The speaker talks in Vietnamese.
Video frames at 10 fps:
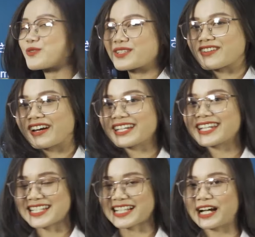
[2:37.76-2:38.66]
xuống dưới
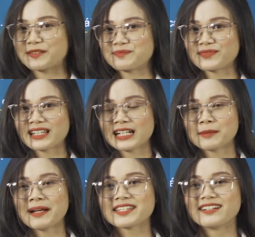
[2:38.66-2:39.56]
i
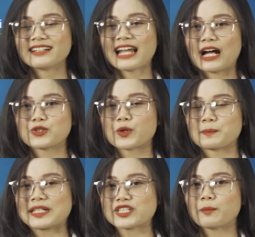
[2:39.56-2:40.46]
các bạn nhớ là
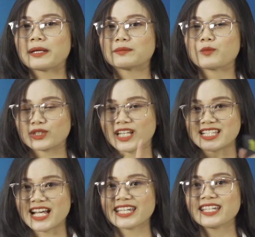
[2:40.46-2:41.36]
chuẩn bị cho mình một tờ
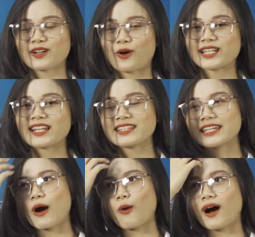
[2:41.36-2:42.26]
giấy có thật
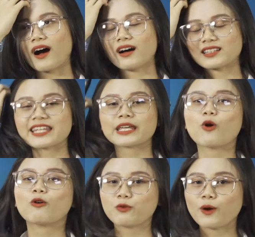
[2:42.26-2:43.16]
nhiều ờ, thật nhiều
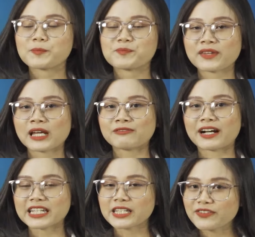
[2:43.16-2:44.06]
ô vuông
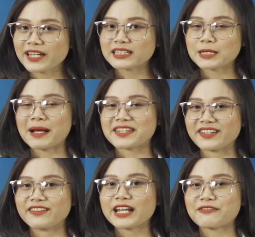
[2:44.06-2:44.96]
và khi viết các bạn
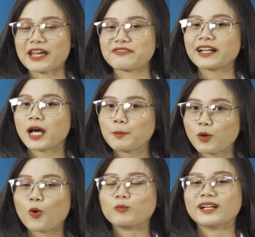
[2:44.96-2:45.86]
nhớ là phải phát âm
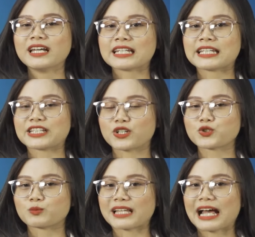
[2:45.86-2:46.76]
cùng để cho
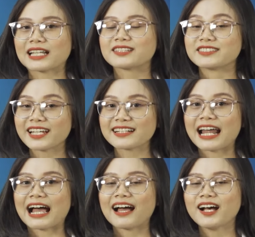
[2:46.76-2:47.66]
chúng ta thứ nhất
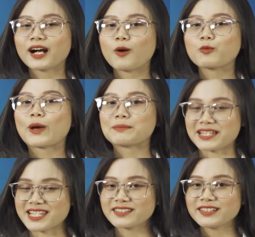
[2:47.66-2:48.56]
là không quên
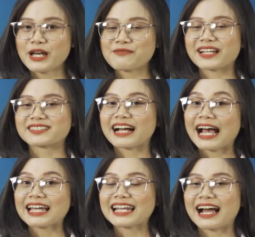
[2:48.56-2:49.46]
mặt chữ và thứ
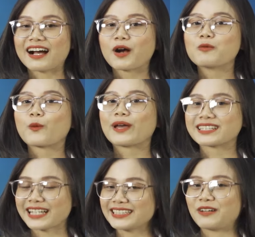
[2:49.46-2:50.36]
hai là không
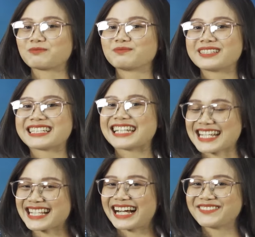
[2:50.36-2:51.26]
quên cách đọc
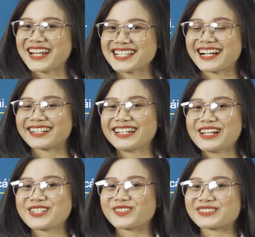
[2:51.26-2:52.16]
Ideska là san
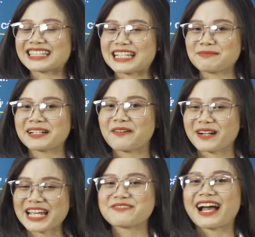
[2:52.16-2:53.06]
Chúng ta sẽ bắt đầu
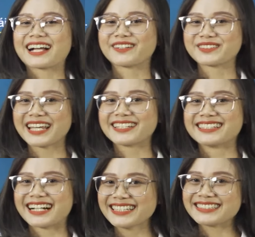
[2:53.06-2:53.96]
ngay vào hàng đầu tiên.
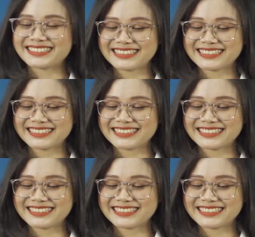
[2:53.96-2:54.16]
Hãy!